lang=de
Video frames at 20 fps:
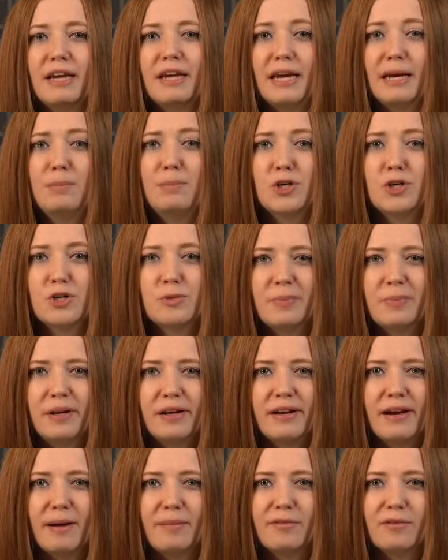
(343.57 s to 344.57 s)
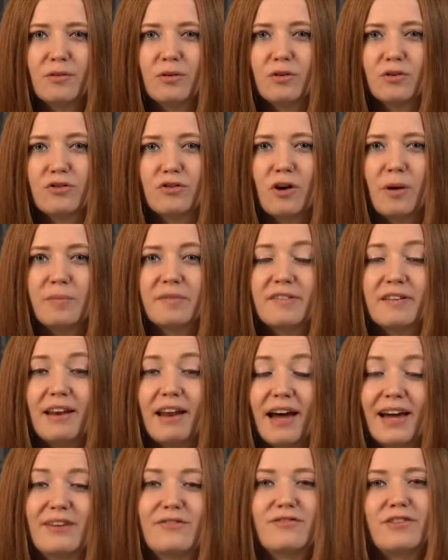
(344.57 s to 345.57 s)
epische Build-ups und Drops
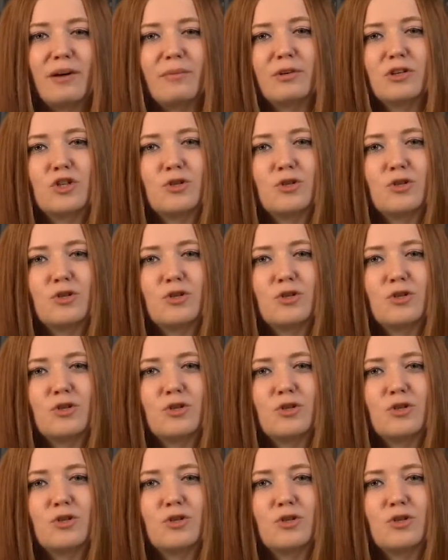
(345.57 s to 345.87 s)
live damit